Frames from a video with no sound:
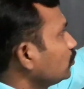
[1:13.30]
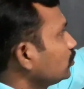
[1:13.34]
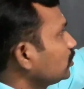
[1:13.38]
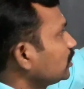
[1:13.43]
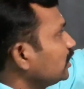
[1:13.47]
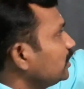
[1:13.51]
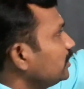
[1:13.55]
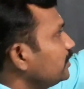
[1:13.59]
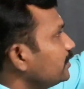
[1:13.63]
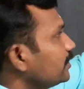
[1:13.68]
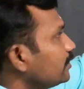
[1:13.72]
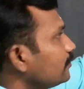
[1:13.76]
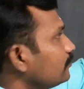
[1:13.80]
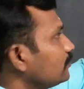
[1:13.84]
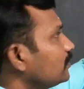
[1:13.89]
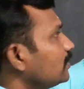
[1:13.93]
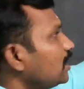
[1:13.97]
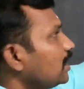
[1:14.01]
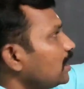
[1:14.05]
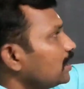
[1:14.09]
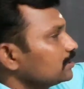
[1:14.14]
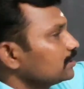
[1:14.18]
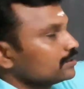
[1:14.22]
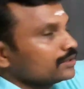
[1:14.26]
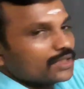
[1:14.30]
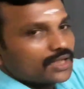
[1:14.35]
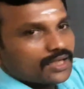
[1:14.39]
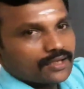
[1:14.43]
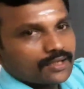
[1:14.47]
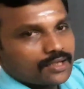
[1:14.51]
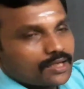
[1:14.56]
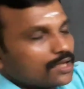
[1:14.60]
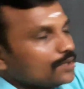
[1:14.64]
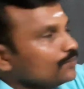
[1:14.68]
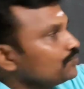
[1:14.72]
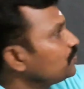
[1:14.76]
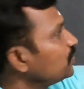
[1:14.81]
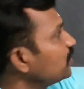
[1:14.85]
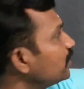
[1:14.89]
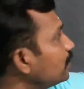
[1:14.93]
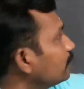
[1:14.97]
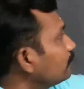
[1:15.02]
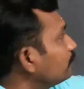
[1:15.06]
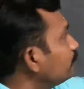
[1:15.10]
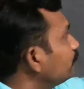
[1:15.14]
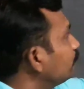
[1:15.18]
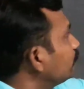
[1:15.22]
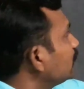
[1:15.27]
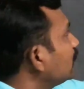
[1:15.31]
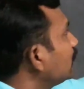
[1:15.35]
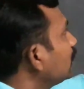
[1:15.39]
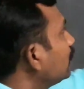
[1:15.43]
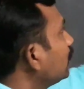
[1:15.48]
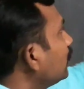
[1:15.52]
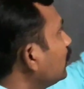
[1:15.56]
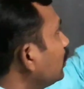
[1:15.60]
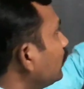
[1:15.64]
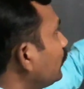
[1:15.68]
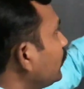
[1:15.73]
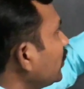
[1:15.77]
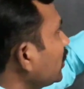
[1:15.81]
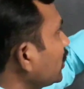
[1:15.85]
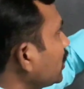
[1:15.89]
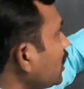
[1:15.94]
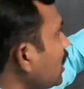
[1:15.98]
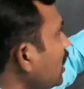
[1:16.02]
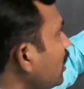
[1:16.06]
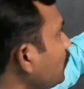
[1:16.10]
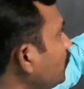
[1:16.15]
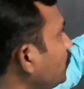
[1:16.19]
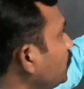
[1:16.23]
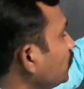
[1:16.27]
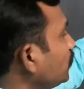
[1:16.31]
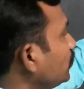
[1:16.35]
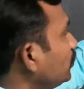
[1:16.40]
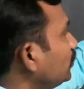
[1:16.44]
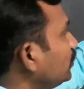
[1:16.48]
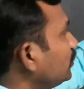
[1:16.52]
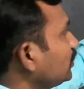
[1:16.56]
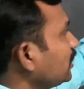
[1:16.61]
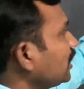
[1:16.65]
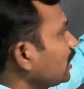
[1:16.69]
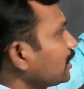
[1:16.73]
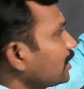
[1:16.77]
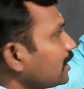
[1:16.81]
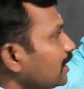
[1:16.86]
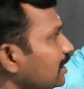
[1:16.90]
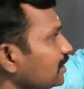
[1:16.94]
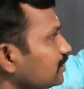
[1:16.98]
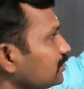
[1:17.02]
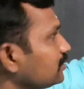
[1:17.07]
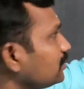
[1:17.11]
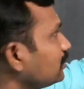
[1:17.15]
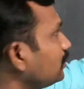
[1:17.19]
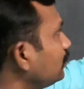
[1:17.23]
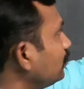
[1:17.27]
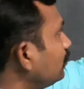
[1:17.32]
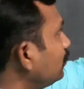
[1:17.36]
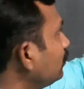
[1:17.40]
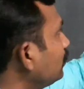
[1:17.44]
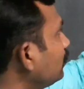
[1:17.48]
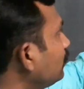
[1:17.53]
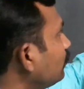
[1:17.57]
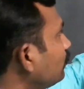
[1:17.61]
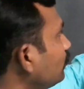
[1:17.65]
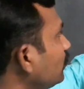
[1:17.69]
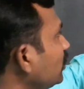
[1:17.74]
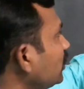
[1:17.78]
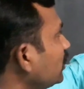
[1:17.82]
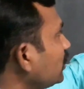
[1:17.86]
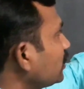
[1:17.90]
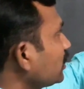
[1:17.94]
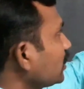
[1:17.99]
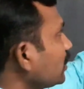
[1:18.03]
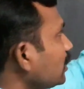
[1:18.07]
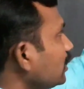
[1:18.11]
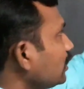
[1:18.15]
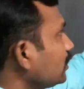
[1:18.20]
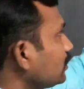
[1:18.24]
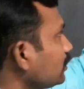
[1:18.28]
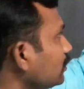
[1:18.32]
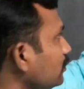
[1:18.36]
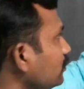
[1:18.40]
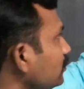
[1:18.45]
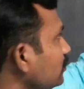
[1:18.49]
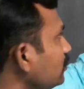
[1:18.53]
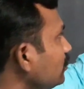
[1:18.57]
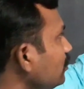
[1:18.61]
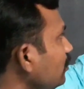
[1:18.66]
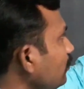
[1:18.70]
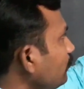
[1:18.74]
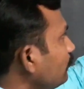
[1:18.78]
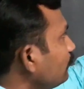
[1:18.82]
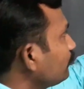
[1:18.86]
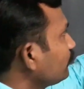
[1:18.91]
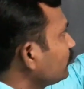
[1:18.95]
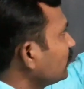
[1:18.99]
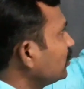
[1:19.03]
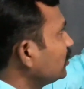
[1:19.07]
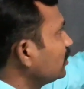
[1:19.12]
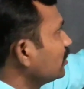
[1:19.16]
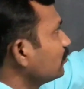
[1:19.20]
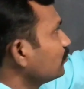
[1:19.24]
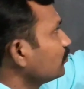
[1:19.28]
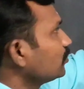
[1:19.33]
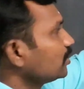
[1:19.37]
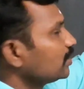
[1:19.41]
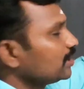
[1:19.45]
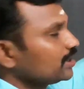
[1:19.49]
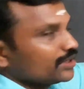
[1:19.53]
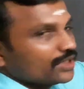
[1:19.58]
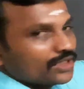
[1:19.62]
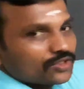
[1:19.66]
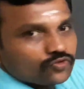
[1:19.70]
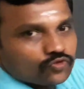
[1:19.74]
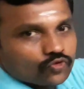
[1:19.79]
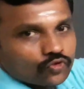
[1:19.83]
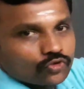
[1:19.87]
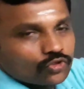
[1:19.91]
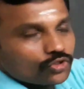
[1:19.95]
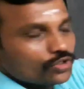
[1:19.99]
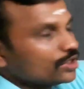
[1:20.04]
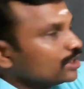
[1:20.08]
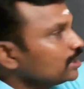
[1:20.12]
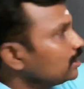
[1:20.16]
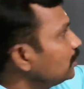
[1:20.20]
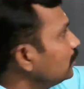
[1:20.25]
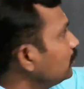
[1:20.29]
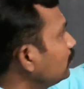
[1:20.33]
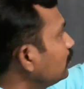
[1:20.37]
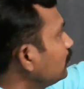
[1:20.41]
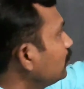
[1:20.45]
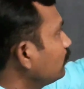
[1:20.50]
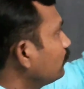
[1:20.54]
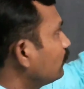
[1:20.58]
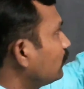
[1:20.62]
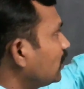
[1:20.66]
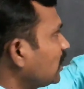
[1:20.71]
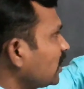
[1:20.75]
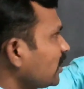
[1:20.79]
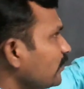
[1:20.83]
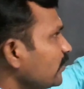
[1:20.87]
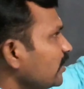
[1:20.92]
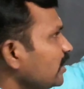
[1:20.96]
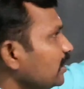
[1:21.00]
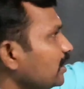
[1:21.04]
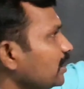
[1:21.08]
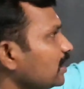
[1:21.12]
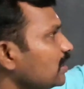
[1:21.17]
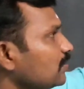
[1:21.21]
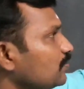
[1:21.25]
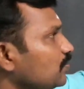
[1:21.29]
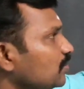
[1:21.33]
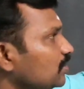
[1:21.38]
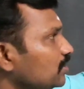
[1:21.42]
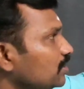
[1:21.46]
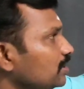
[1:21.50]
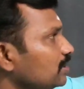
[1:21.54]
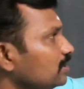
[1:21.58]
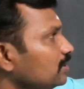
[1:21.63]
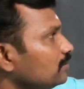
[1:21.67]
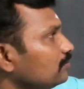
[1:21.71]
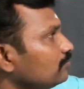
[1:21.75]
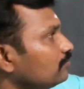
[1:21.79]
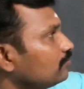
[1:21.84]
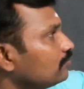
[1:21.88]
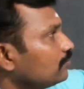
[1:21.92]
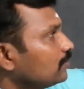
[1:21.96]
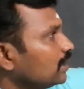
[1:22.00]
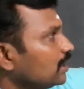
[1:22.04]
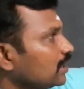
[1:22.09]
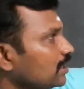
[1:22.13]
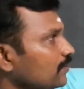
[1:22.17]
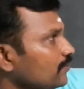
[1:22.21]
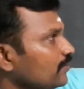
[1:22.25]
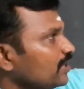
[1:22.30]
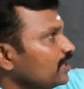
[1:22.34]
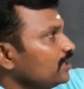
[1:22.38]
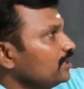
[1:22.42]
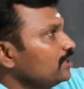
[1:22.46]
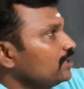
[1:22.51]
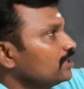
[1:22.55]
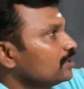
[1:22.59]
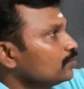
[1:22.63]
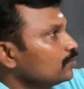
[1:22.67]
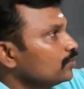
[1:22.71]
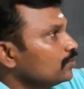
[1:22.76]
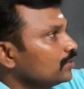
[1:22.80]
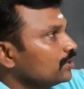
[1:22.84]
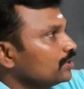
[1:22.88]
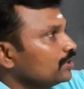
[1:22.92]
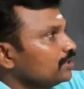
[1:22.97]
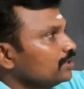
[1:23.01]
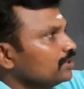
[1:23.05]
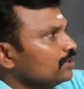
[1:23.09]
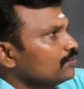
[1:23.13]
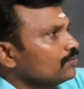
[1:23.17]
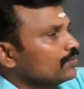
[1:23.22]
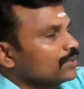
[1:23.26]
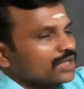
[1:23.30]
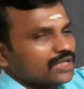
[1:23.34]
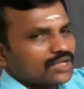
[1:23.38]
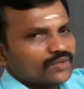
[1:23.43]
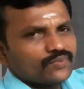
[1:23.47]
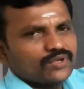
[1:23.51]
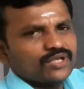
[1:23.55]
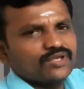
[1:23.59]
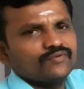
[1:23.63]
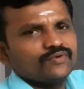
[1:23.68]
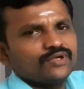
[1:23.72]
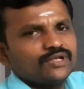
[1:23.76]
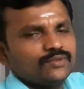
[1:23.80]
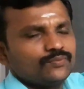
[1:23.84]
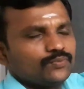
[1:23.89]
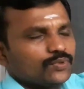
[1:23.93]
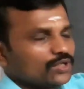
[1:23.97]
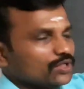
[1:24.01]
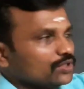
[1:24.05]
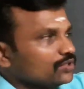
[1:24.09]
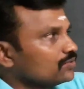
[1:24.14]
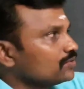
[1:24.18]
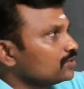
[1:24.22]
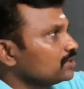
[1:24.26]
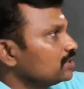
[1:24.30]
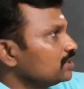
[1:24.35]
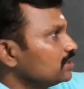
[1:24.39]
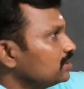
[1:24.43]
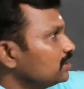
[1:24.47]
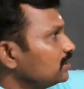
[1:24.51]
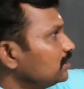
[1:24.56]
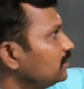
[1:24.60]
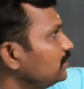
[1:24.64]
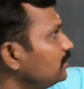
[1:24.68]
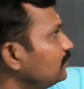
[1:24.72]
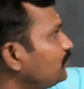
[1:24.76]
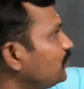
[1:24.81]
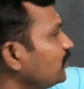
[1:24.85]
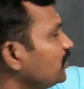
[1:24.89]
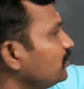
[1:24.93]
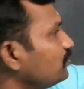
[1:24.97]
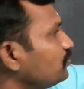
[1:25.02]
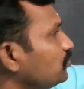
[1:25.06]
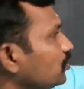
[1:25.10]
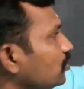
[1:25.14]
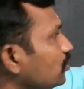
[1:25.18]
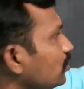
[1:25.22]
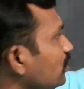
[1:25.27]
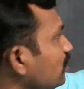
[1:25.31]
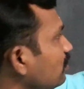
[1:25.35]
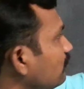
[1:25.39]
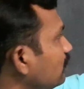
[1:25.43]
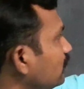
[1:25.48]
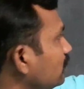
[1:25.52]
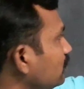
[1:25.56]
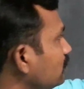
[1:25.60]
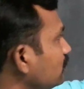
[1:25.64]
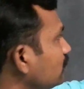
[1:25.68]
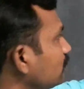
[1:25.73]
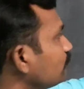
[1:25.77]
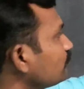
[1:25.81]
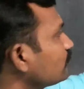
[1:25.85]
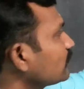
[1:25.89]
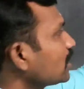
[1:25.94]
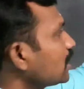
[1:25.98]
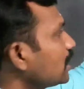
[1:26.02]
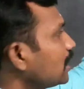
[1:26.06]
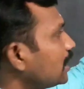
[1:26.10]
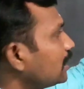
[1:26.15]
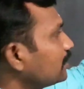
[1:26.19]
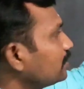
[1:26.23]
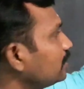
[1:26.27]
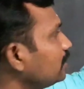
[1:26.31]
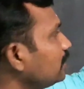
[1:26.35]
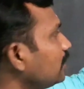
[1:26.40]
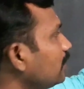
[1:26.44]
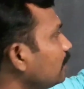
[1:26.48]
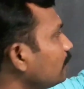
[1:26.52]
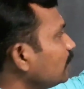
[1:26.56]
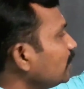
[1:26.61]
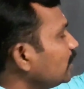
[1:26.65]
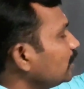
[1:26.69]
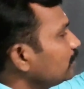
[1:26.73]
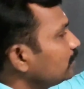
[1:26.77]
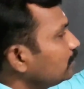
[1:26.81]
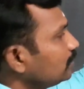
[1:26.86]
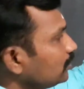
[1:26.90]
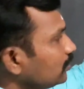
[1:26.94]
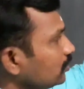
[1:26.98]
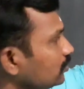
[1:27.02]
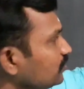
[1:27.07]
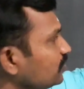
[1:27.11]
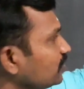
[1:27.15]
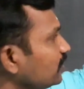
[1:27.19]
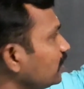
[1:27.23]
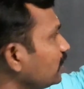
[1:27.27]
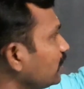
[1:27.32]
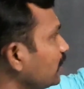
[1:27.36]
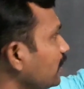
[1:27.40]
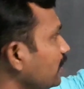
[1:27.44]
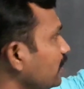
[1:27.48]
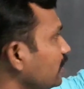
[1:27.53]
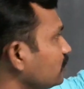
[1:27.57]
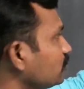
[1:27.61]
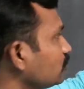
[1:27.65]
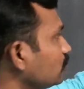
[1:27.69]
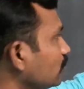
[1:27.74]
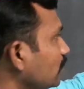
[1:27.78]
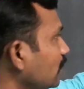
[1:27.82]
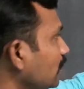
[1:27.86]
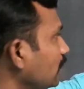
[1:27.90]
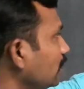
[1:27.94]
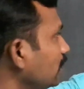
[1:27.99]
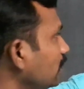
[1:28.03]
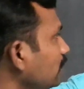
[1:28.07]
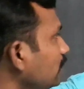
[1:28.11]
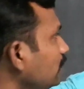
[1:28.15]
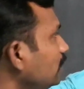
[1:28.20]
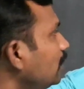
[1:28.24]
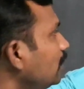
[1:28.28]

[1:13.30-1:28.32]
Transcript: கூட்டல் எம் அதுதான் காப்பியம் அப்போ காப்புனா காத்தல் எதை காக்கிறது இயம்புதல்னா சொல்லுதல் மரபை காப்பது மரபை இயம்புவது மரபை வெளிப்படுத்துவது இப்படி பொருளில் வருது அது இல்லாமல் இன்னும் சிலர் என்ன சொல்கிறாங்க